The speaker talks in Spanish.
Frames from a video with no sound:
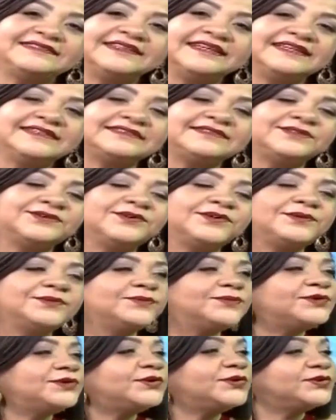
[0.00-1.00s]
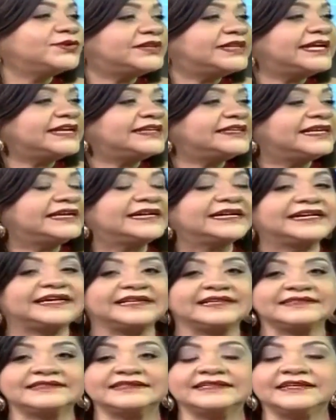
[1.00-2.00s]
Estoy muy contenta y
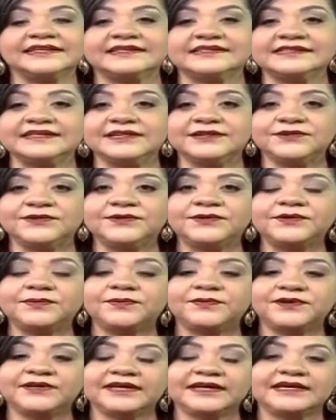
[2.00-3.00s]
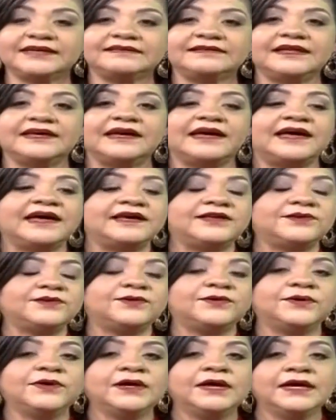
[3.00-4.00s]
agradecida del Señor porque en este
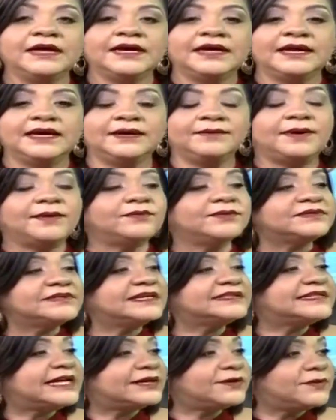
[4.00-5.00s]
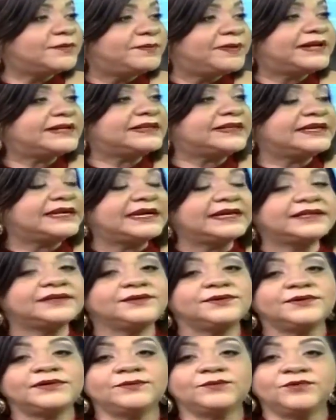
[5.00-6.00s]
año eh, vamos a estar
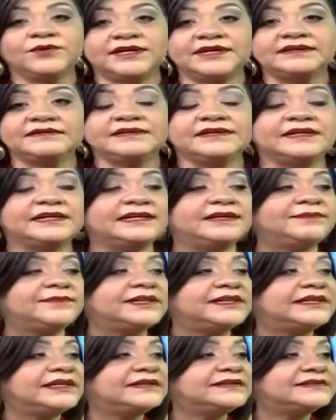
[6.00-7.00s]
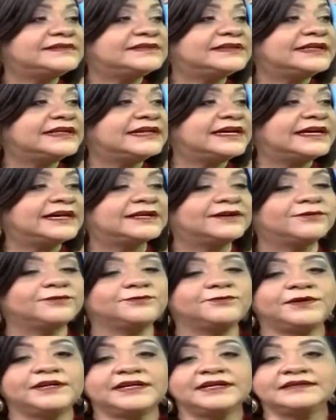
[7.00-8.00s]
compartiendo en Mujeres sin Límites, en la
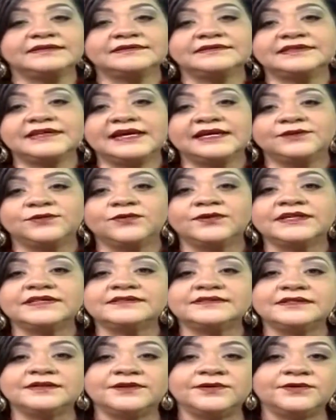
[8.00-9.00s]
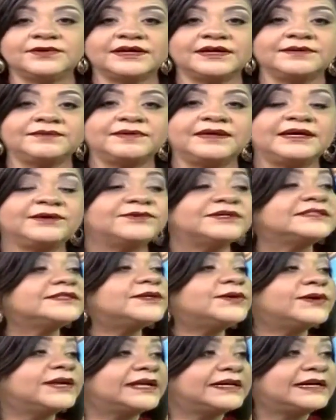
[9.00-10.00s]
conferencia No es lo que veo, es
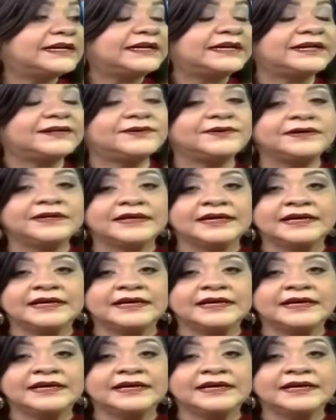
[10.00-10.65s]
lo que creo